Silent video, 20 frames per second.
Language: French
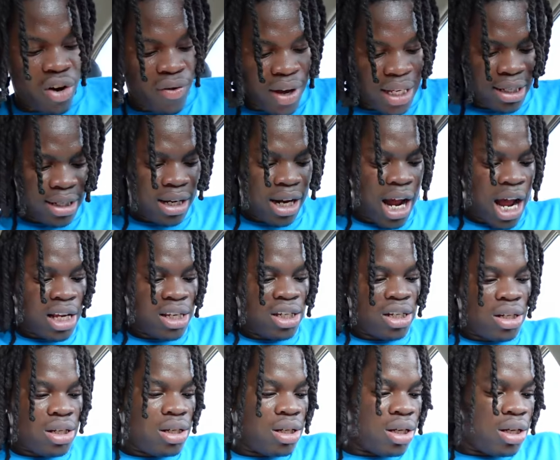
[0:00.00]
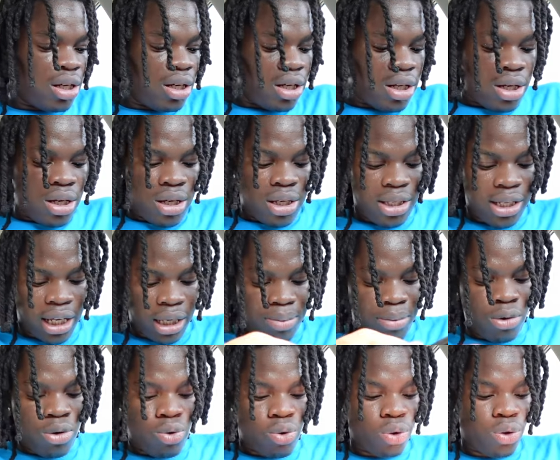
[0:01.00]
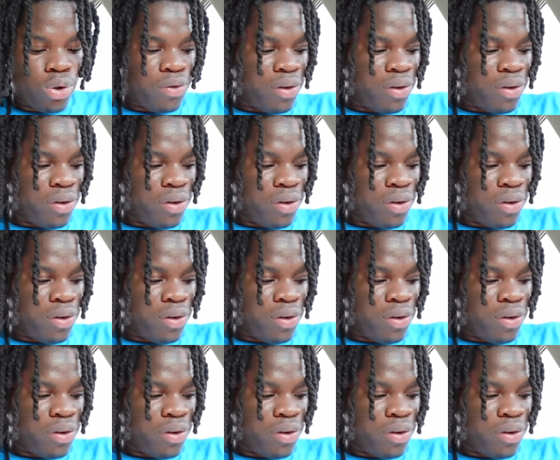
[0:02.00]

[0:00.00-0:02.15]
On va scratch directement le code de